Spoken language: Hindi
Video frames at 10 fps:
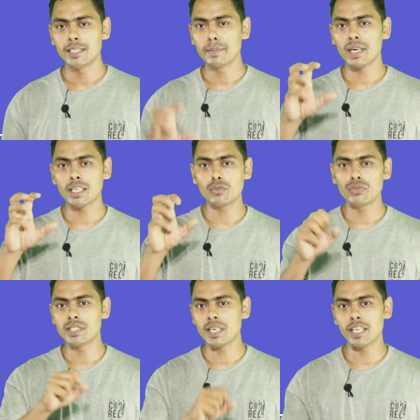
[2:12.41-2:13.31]
ये मेरा जो
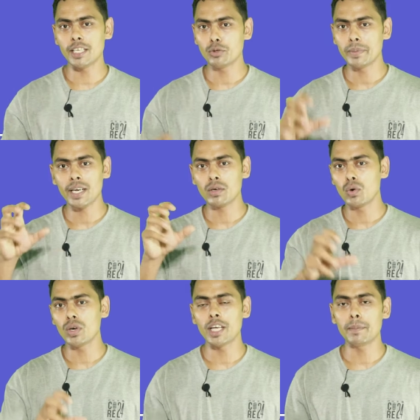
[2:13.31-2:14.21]
विज़न है जो मेरा
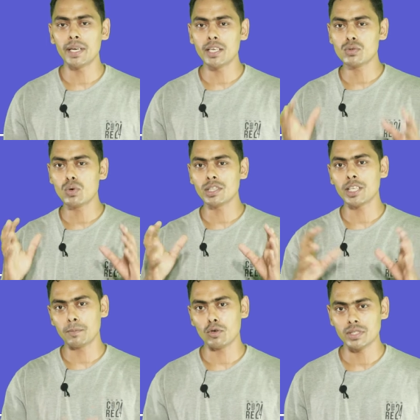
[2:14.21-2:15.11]
गोल है मैंने इस गोल
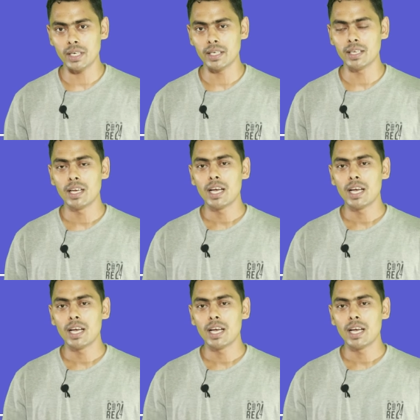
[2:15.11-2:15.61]
तक पहुंचना है